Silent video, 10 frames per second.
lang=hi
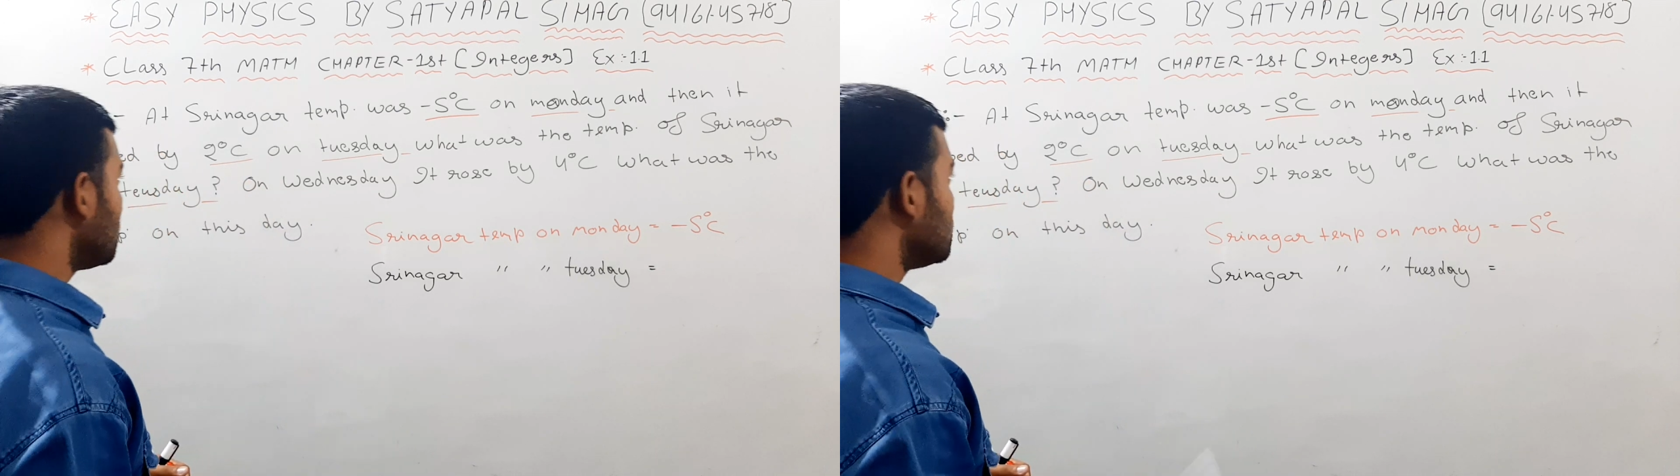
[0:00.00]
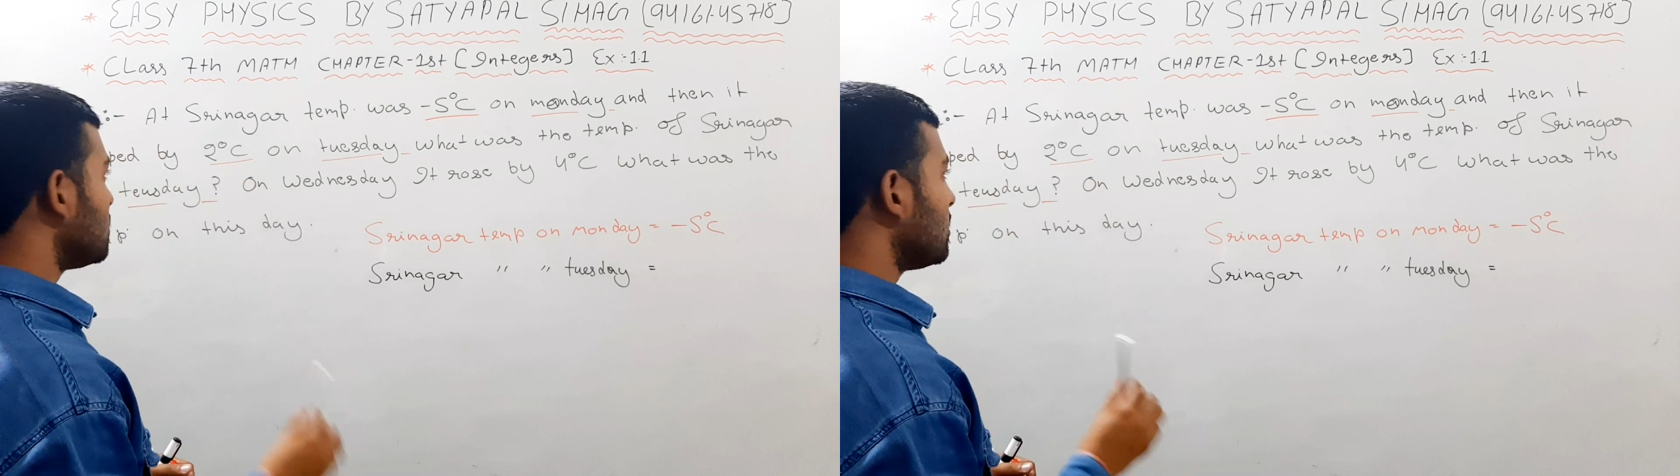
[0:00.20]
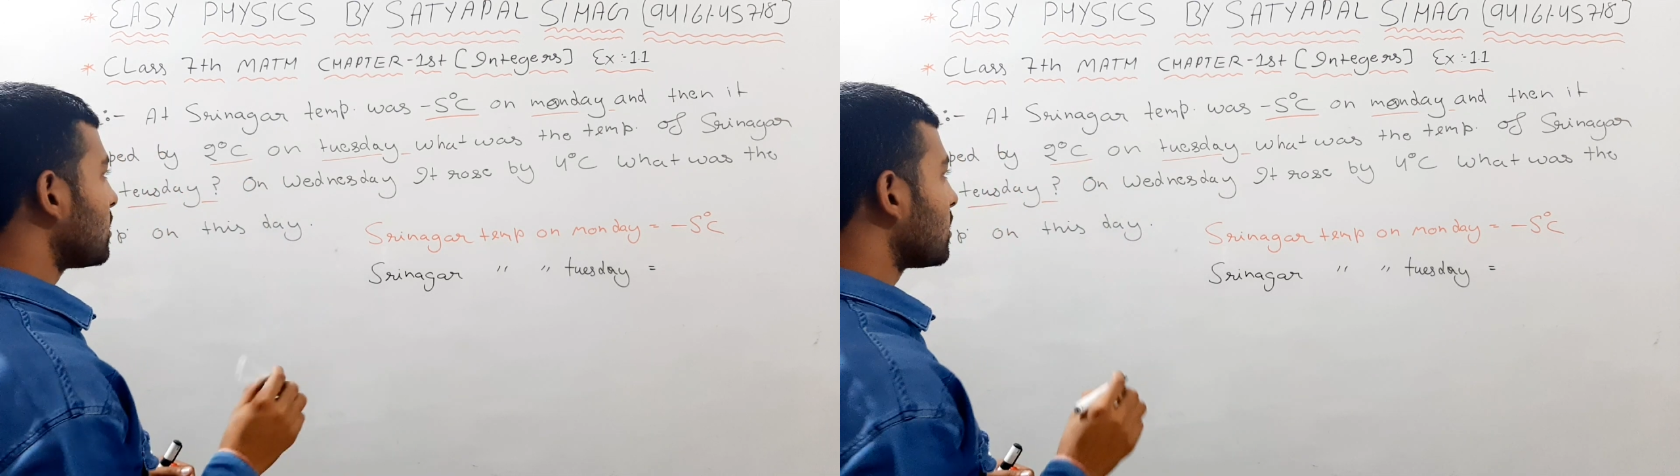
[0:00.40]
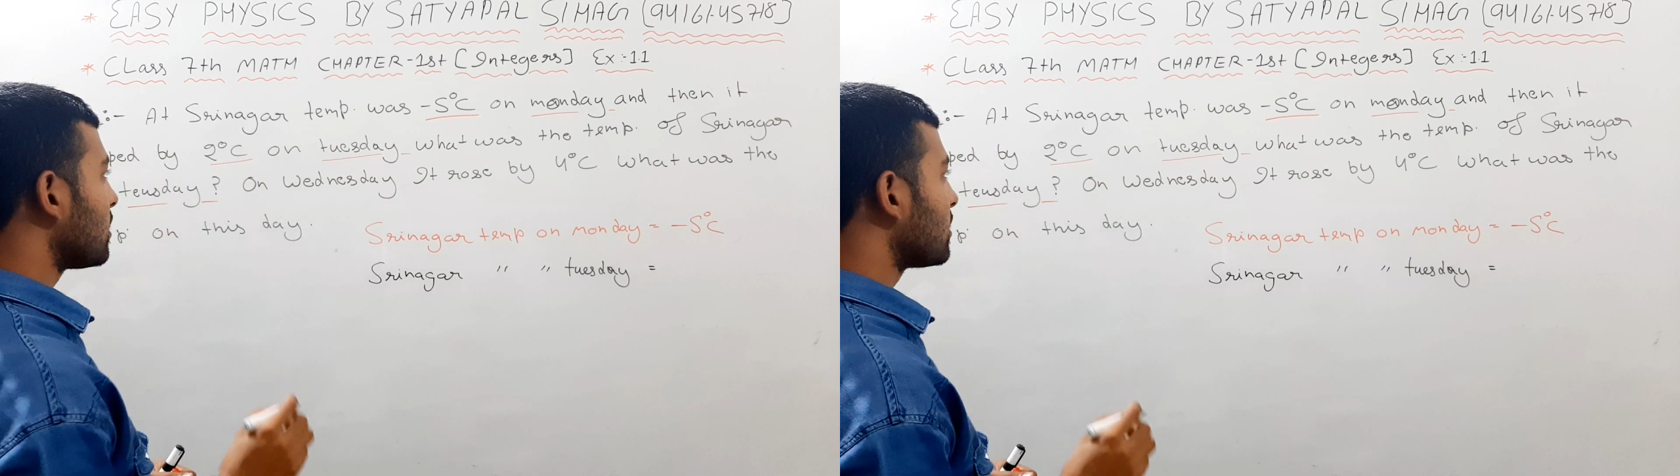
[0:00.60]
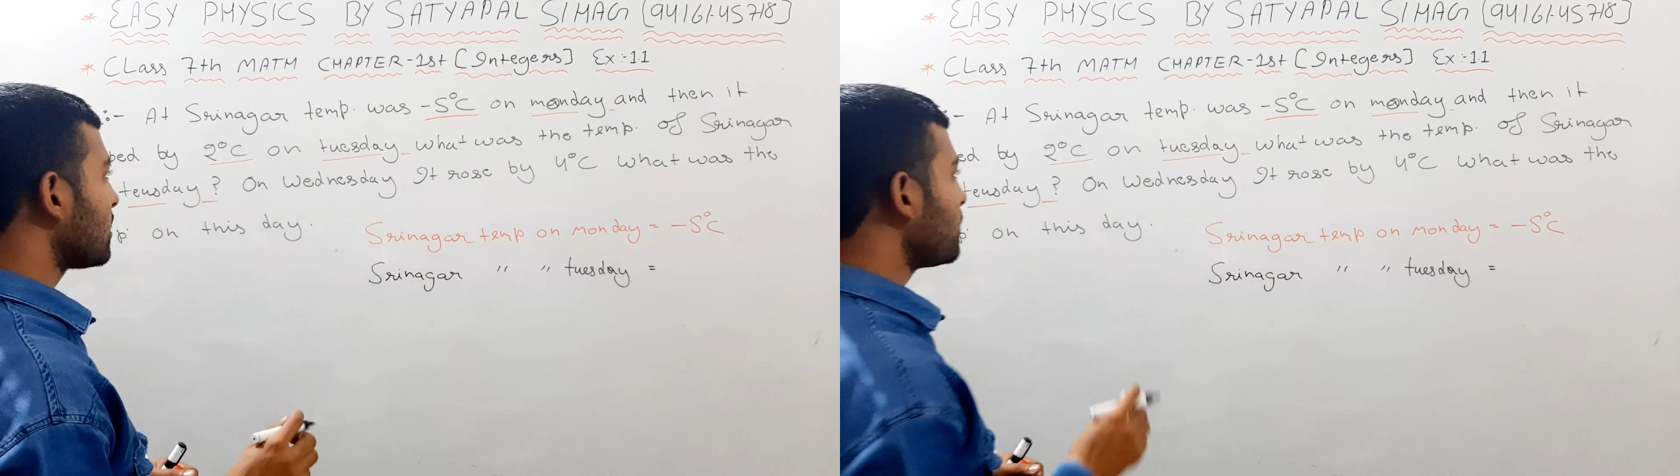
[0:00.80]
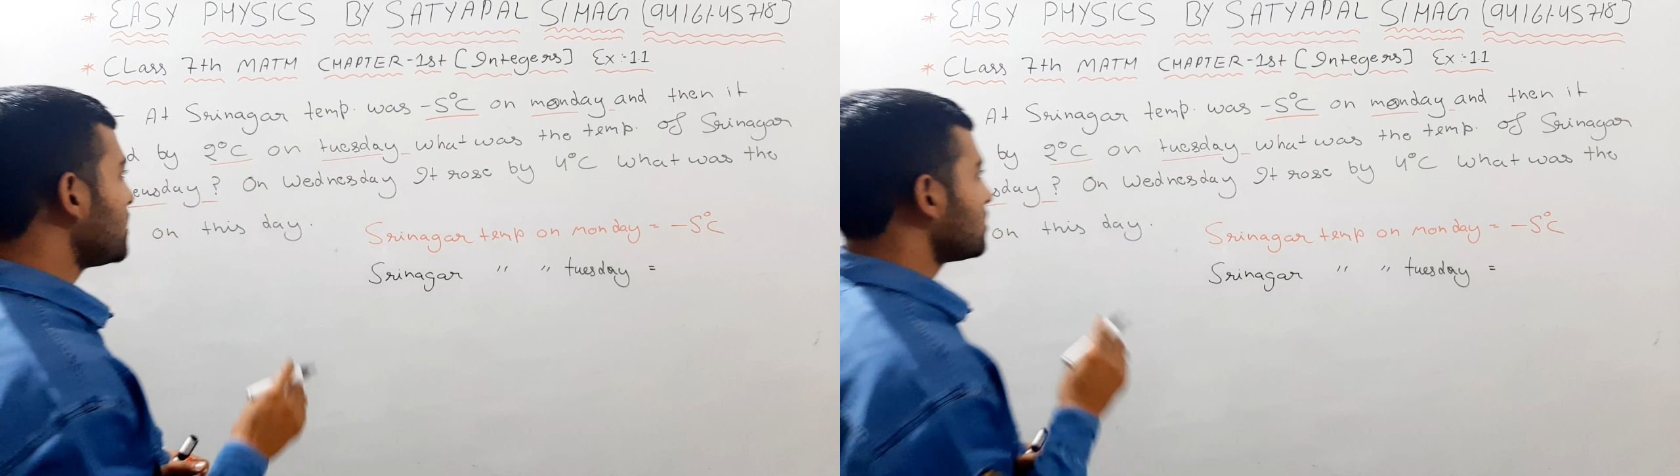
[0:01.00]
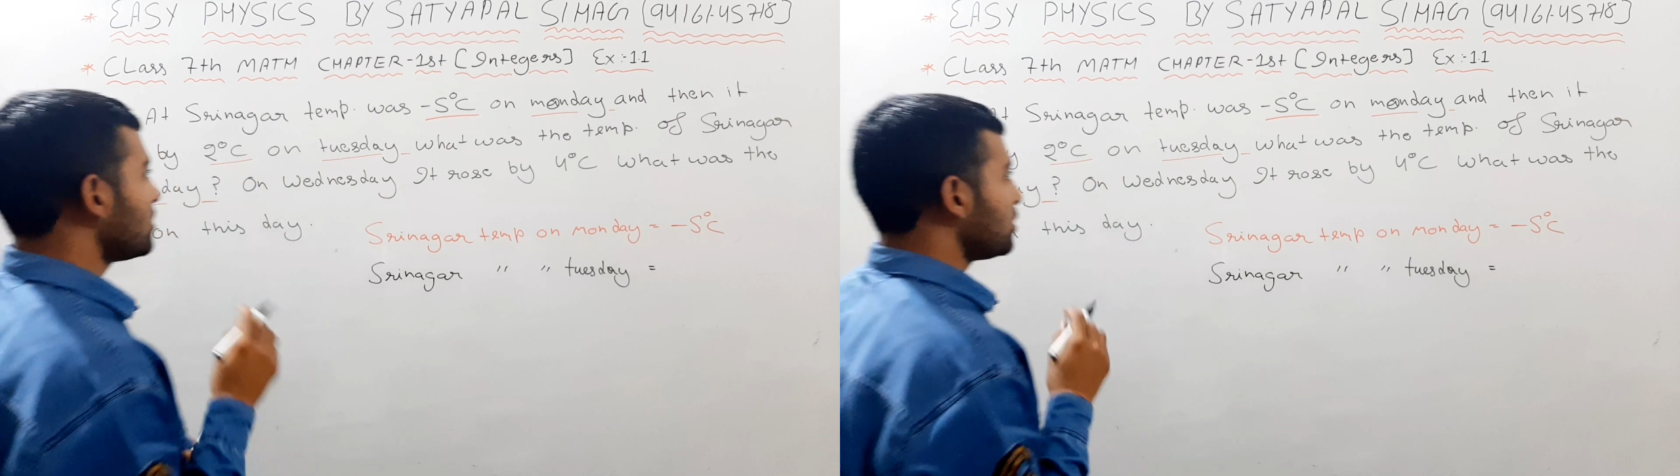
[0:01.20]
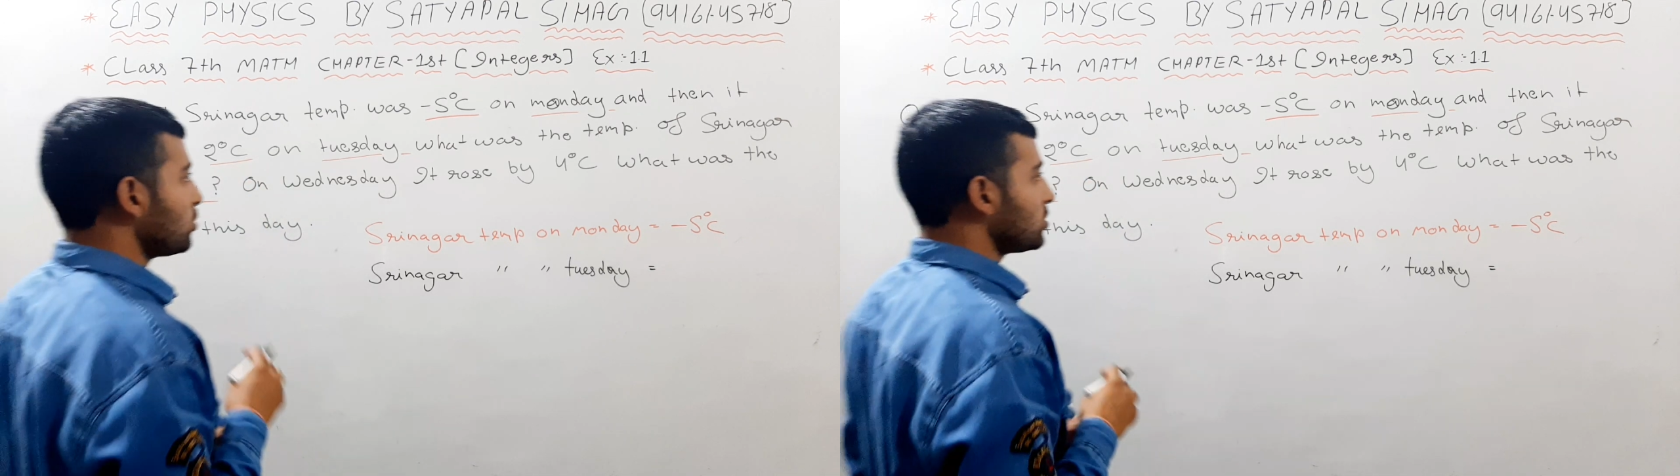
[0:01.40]
श्रीनगर का टेम्परेचर
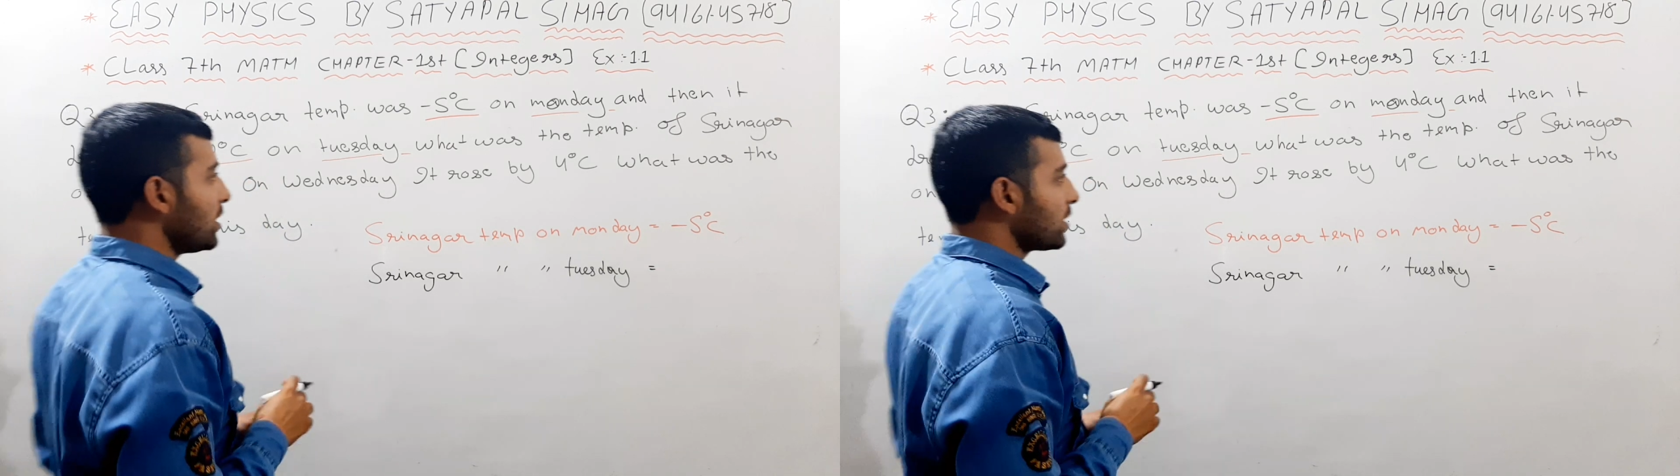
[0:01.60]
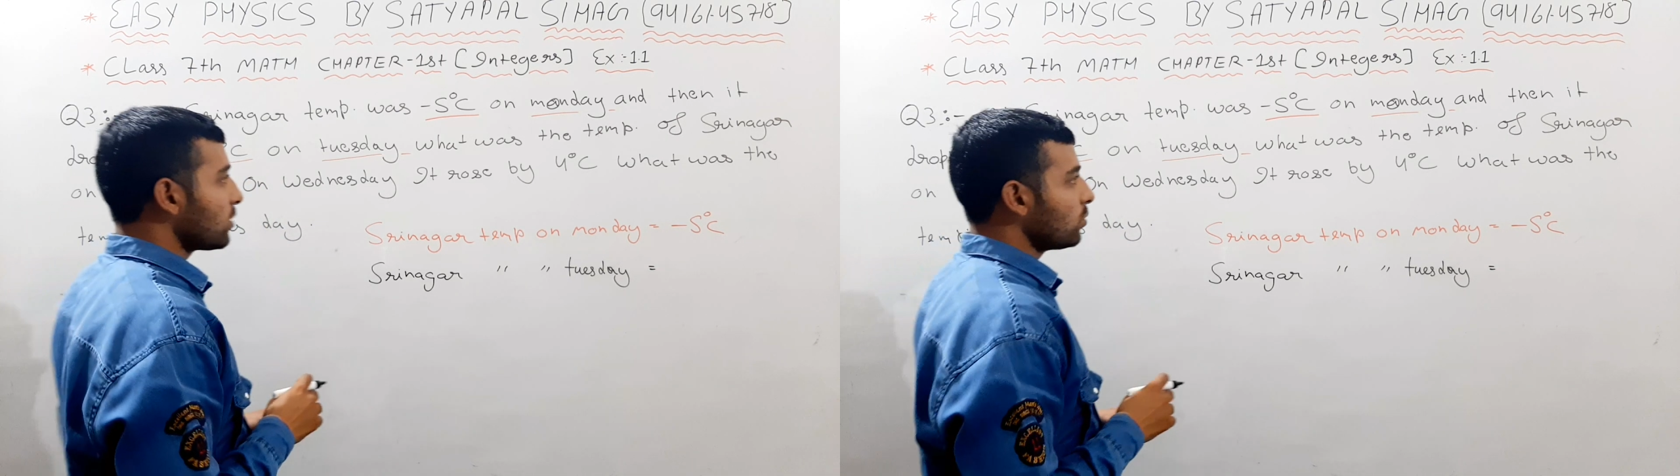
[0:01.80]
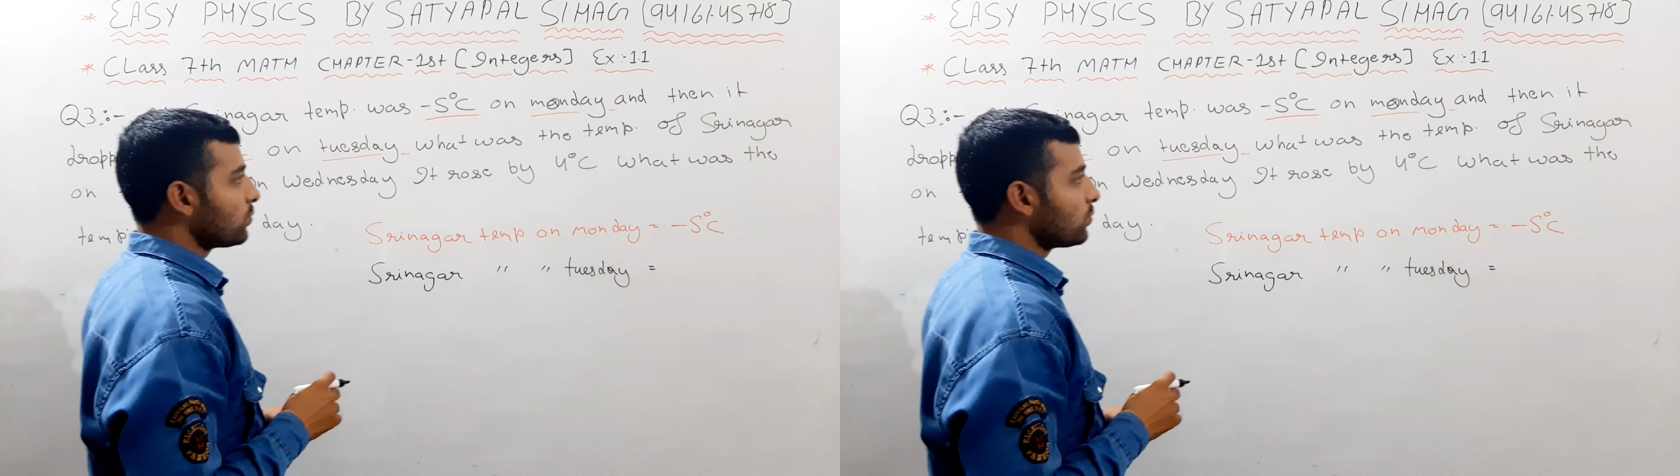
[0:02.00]
ट्यूजडे को